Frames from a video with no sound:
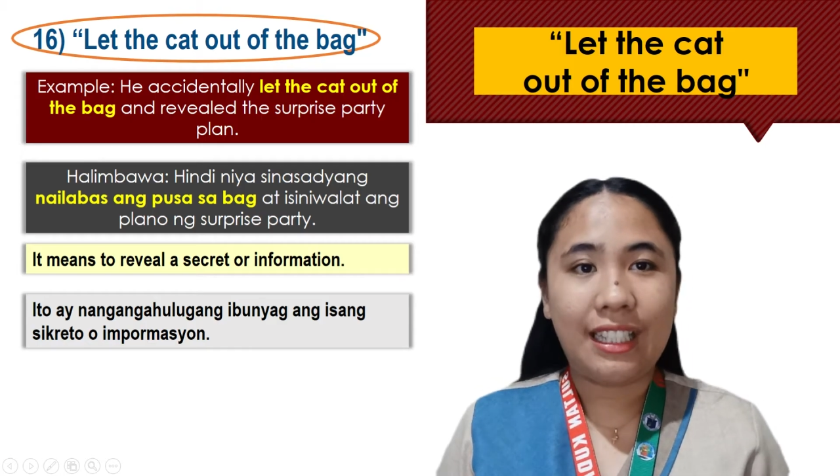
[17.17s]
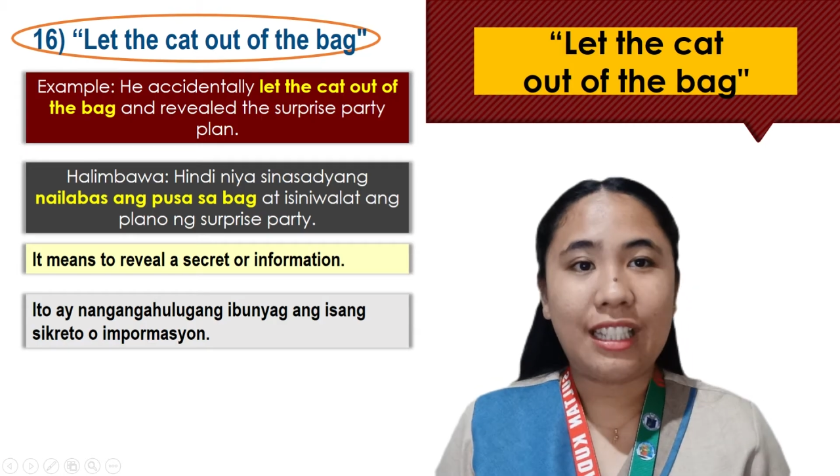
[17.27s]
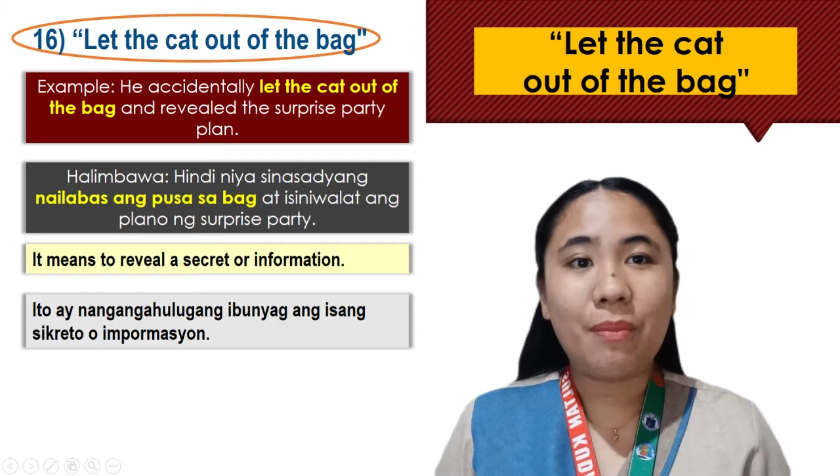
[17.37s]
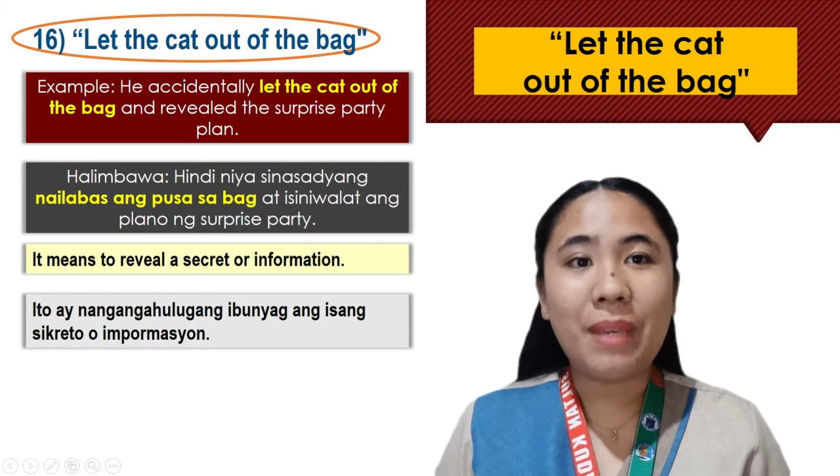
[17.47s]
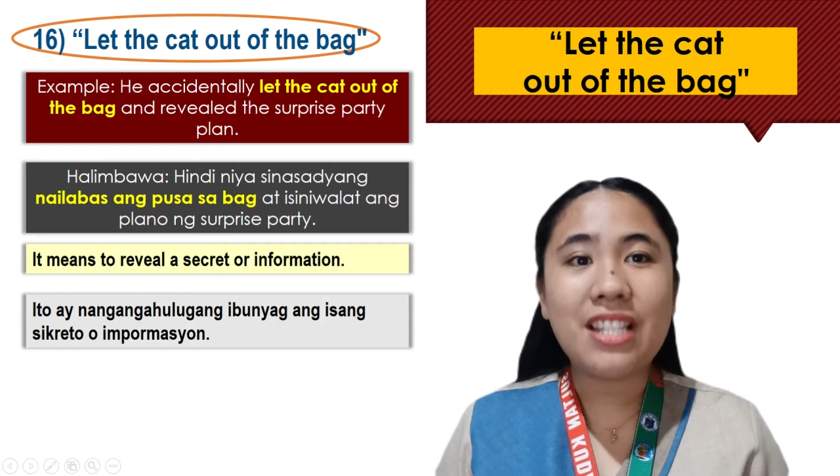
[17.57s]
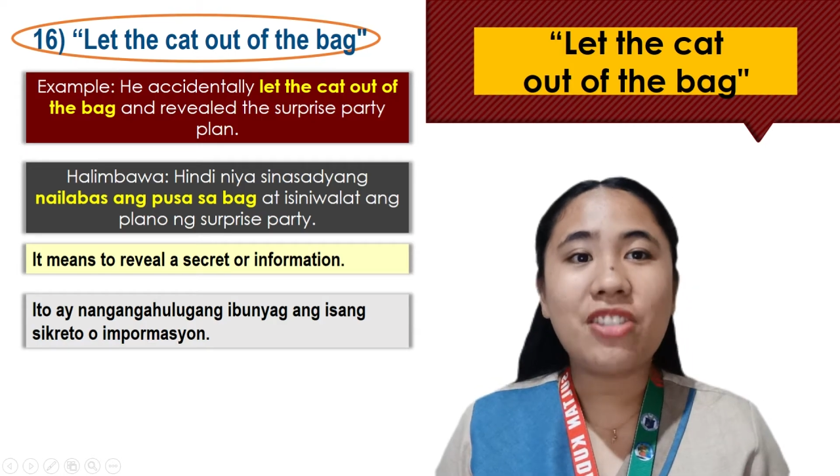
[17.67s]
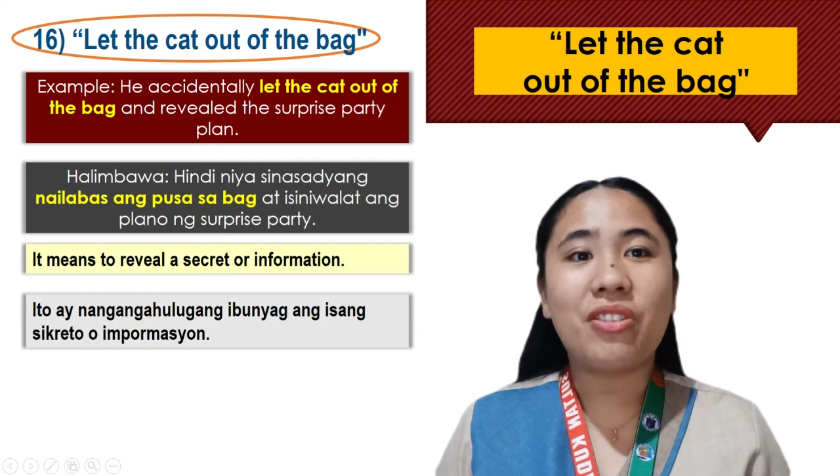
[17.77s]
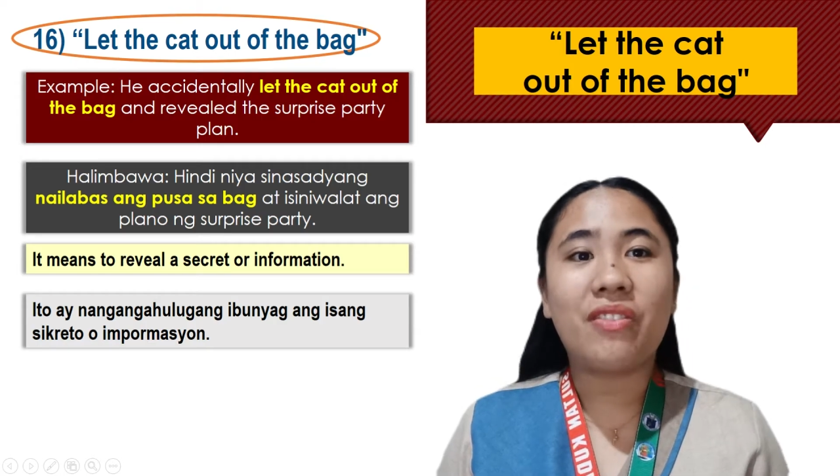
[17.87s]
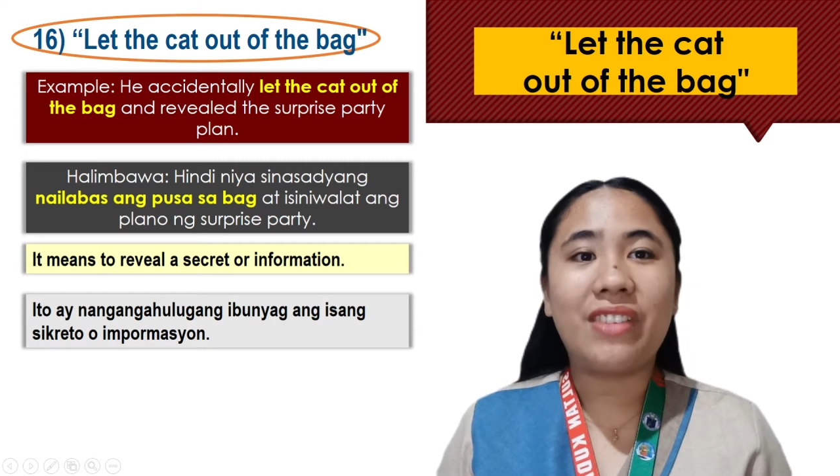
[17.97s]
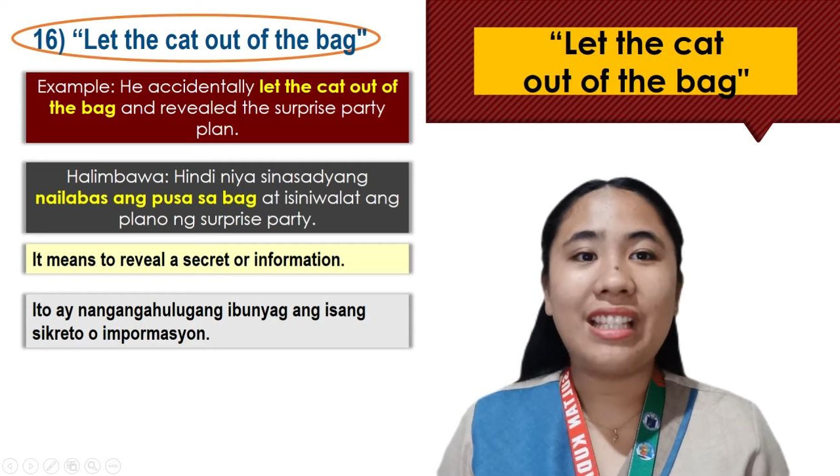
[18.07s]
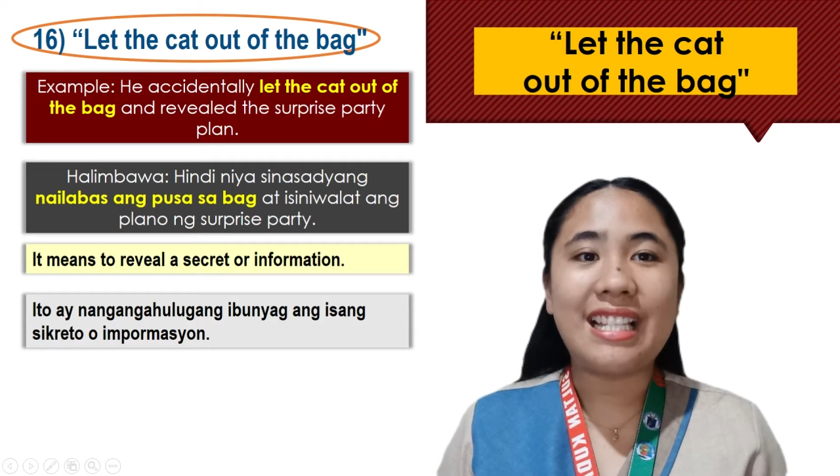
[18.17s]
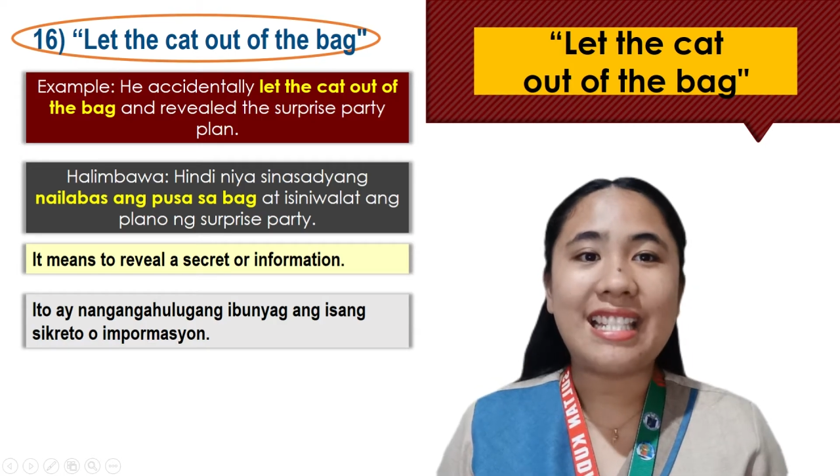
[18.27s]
It means to reveal a